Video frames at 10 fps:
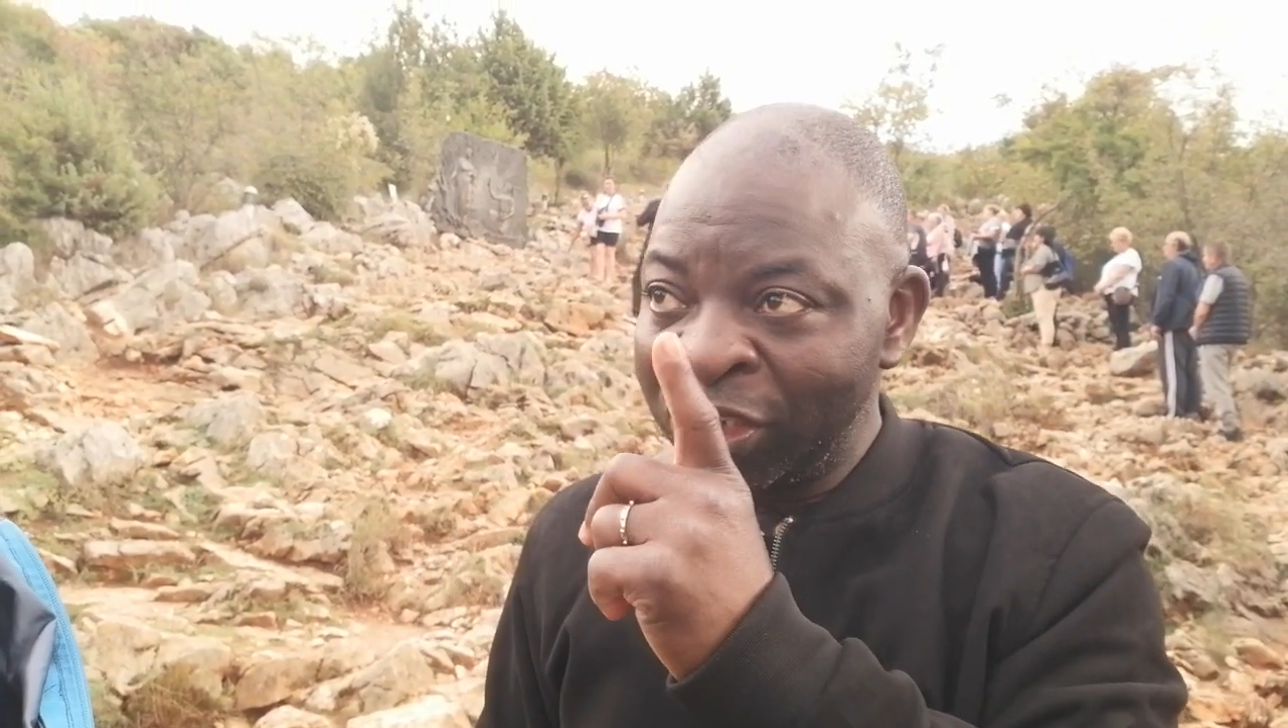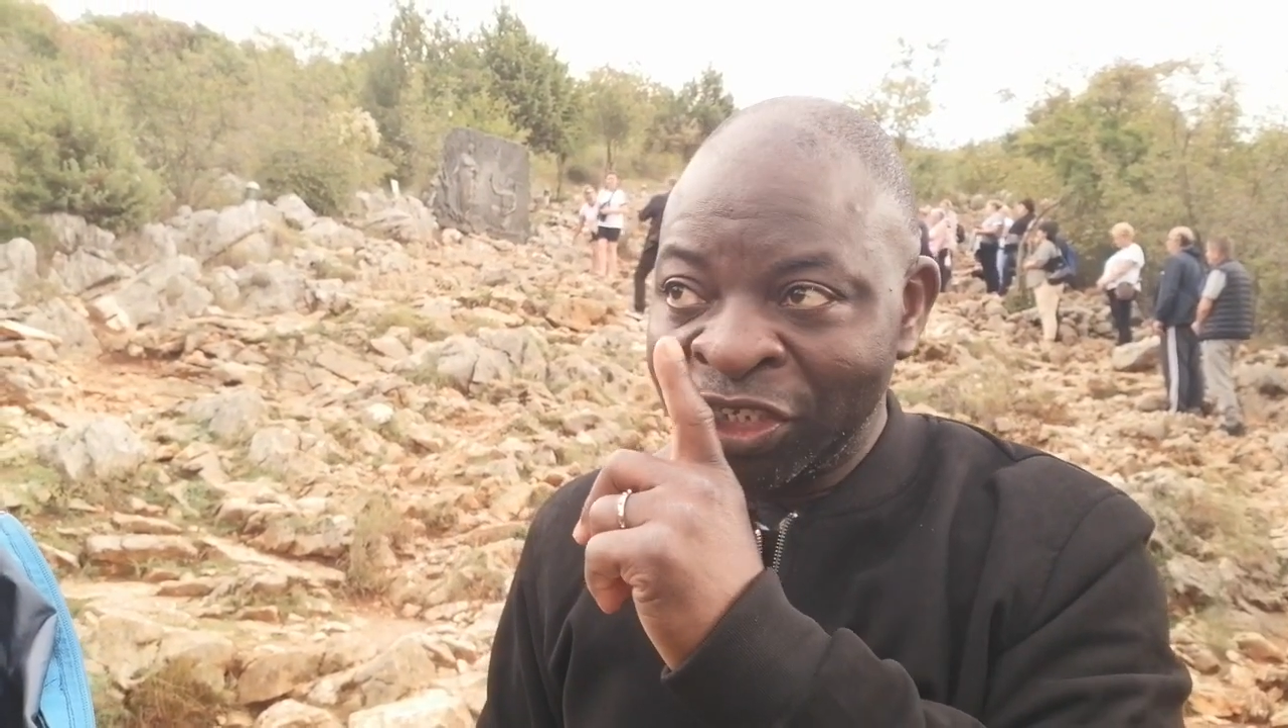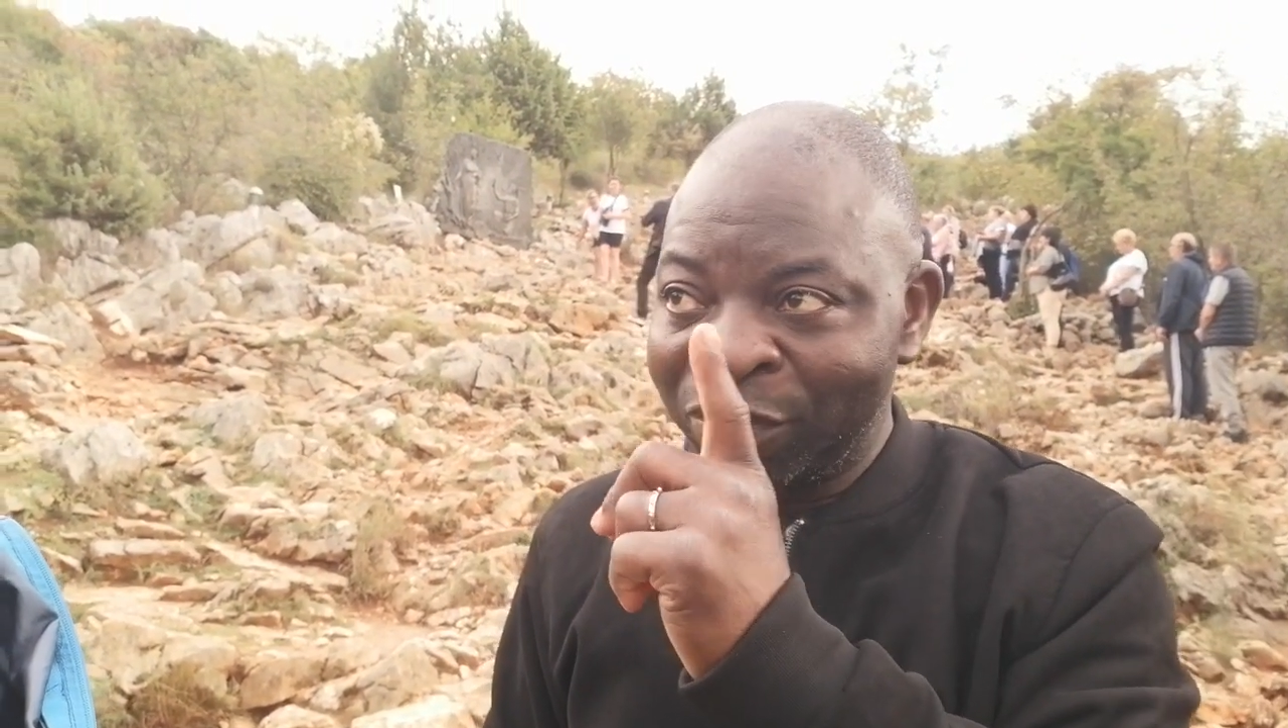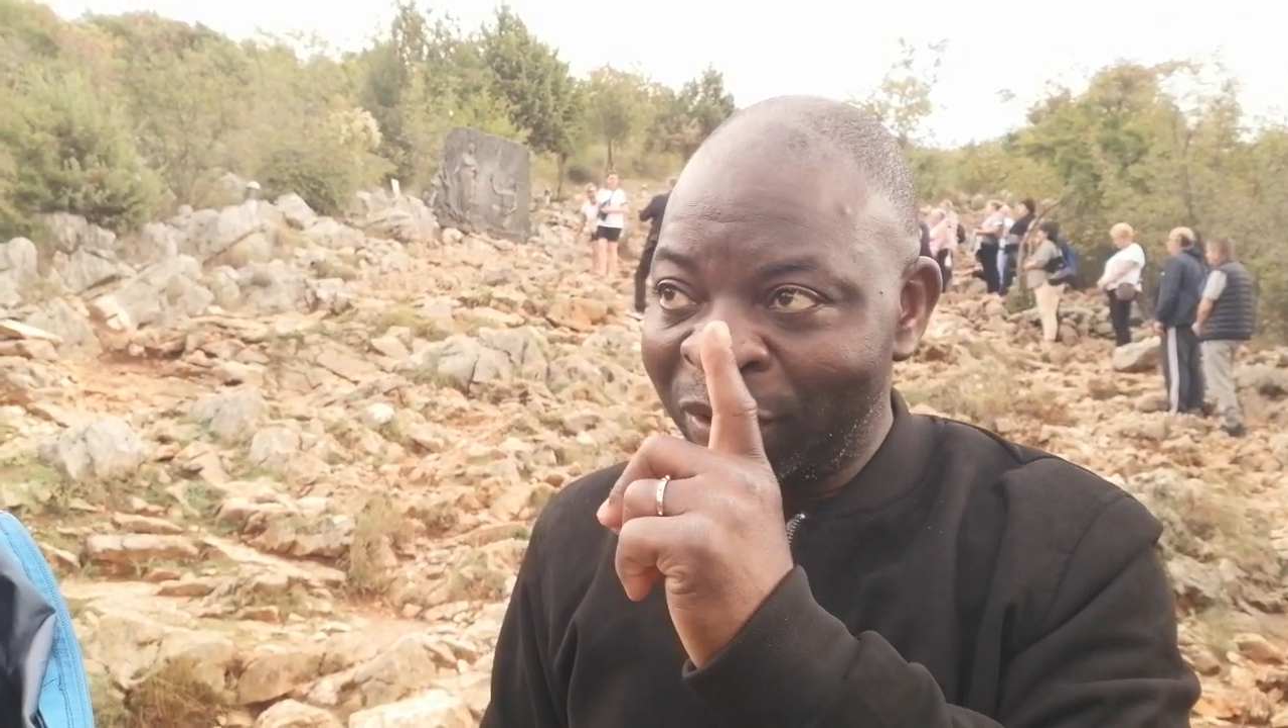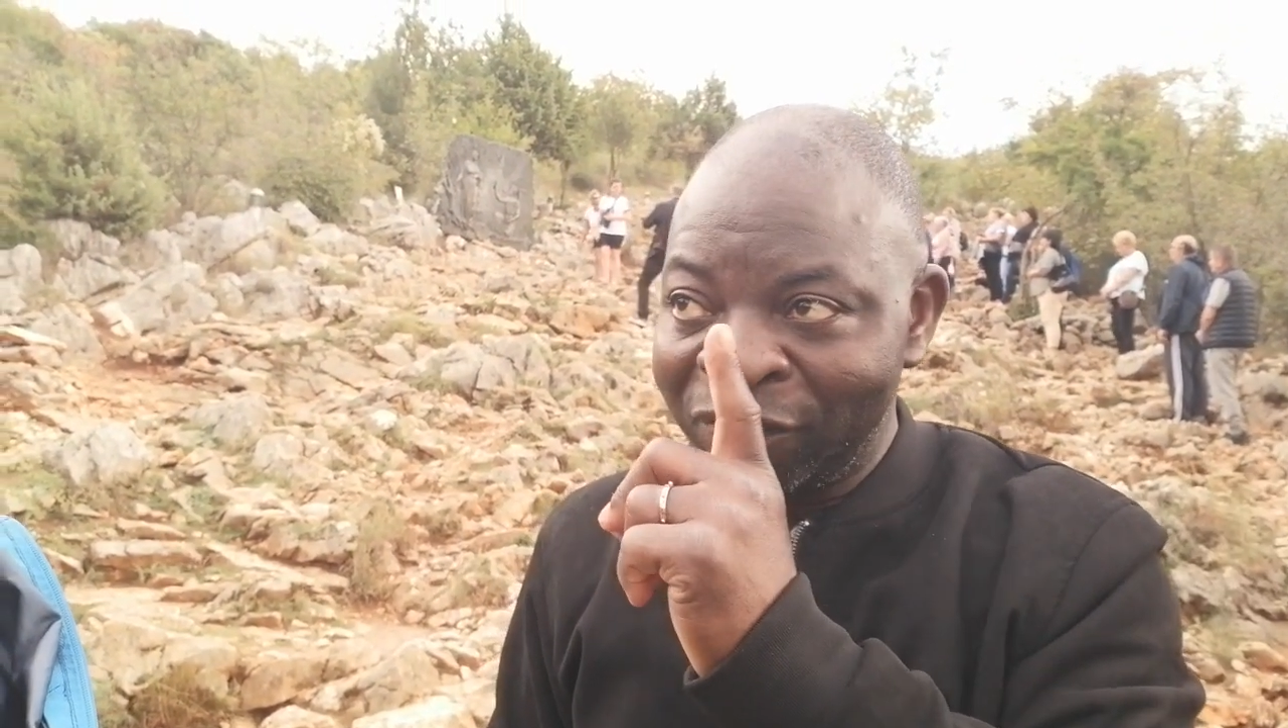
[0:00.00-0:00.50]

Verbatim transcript: Moi, je n'ai